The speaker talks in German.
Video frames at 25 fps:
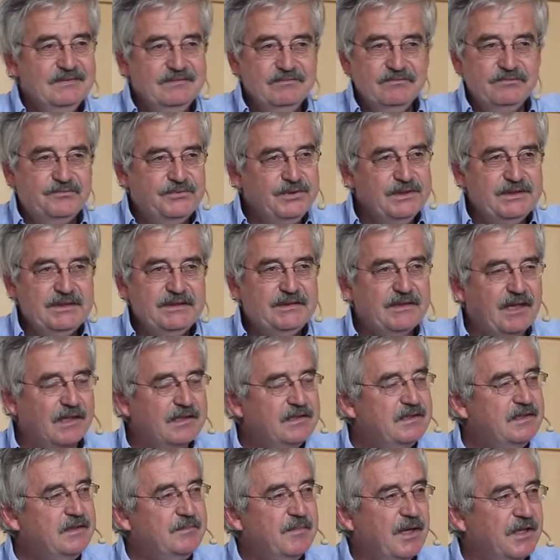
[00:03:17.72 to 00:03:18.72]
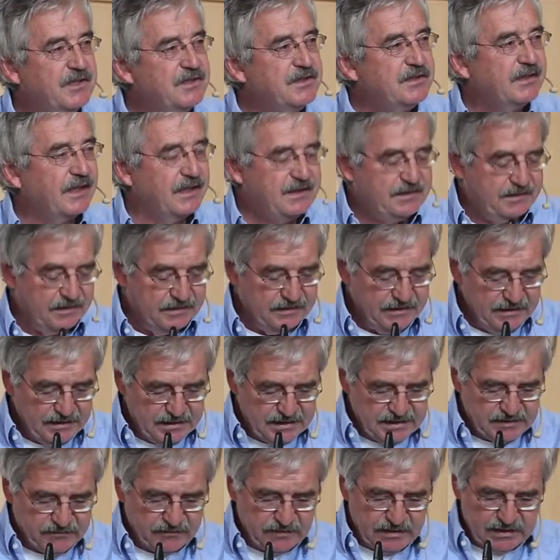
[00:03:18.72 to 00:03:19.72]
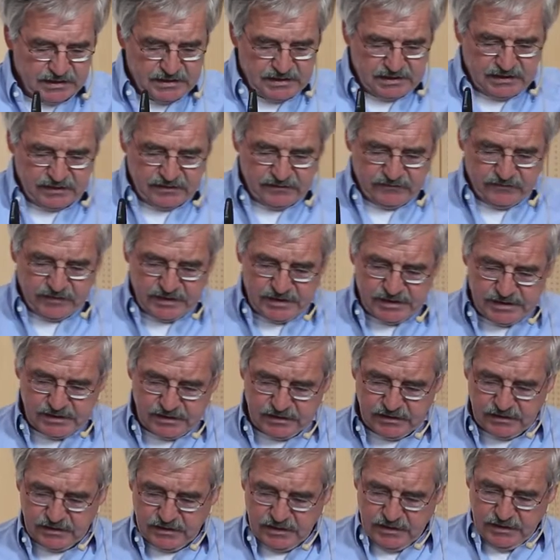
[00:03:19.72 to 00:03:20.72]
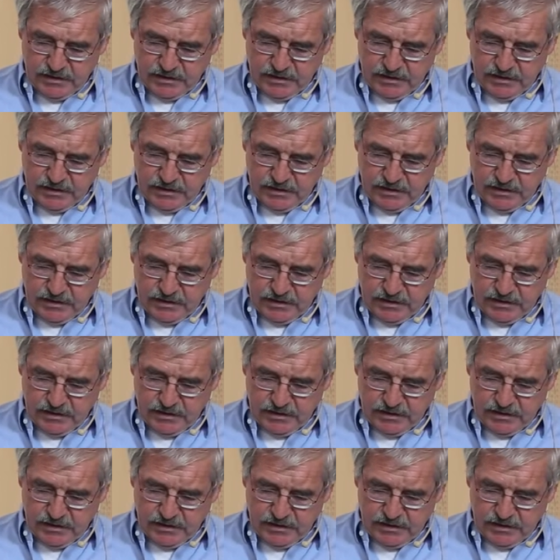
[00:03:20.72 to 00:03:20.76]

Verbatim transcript: für die dann die Menschenrechte nichts wert sind, wenn sie